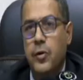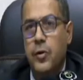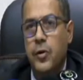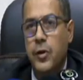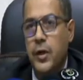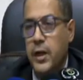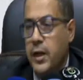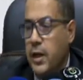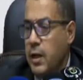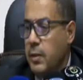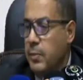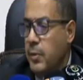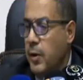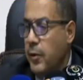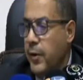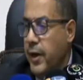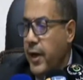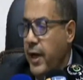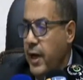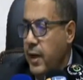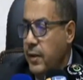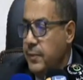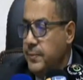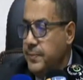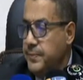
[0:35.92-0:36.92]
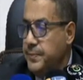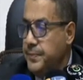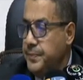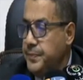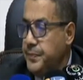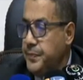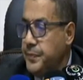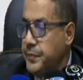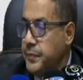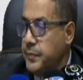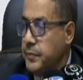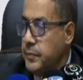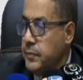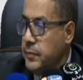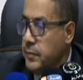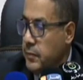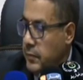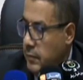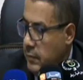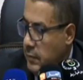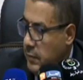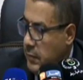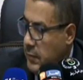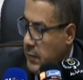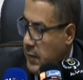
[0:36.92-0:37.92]
إلى الموقع
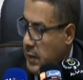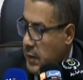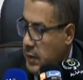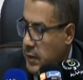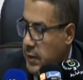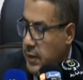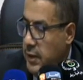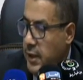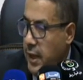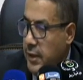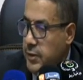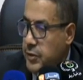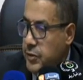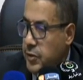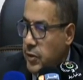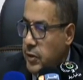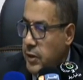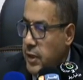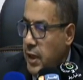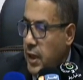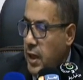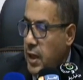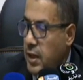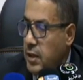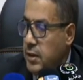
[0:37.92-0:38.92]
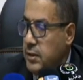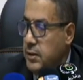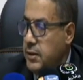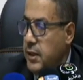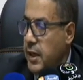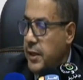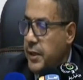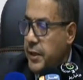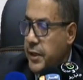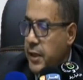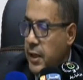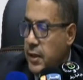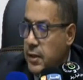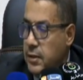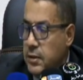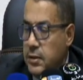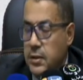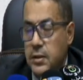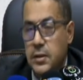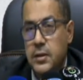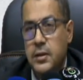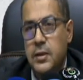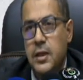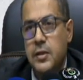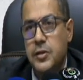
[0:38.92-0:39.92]
تاع السلطة ثانيا
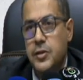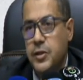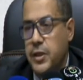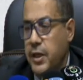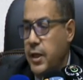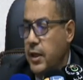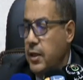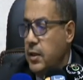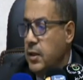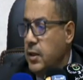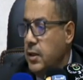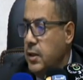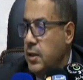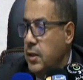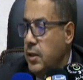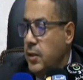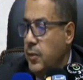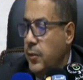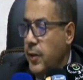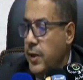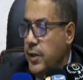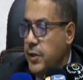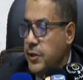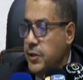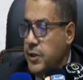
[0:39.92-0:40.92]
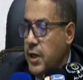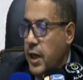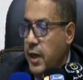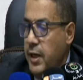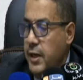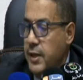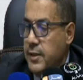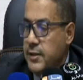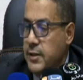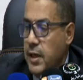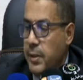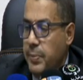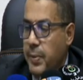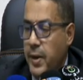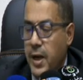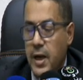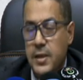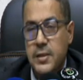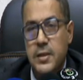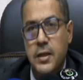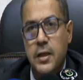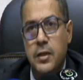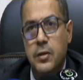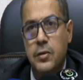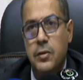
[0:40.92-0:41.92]
تسجيل وإنشاء حساب خاص
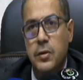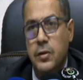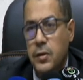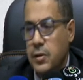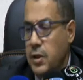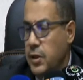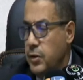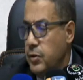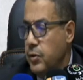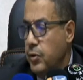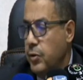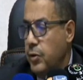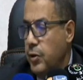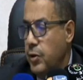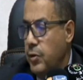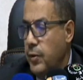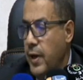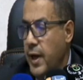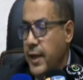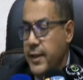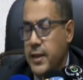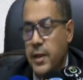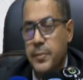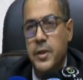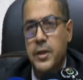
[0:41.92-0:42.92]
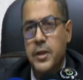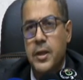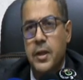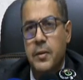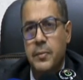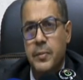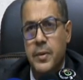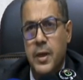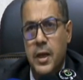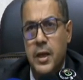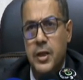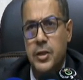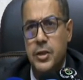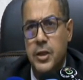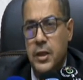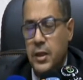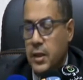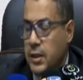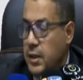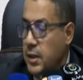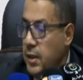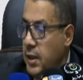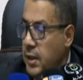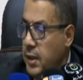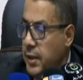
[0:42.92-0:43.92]
للدخول وهذا من, من أجل
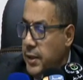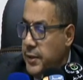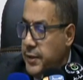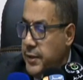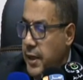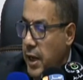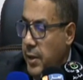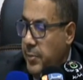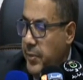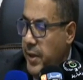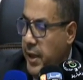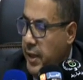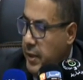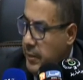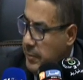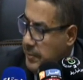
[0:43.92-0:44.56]
التأمين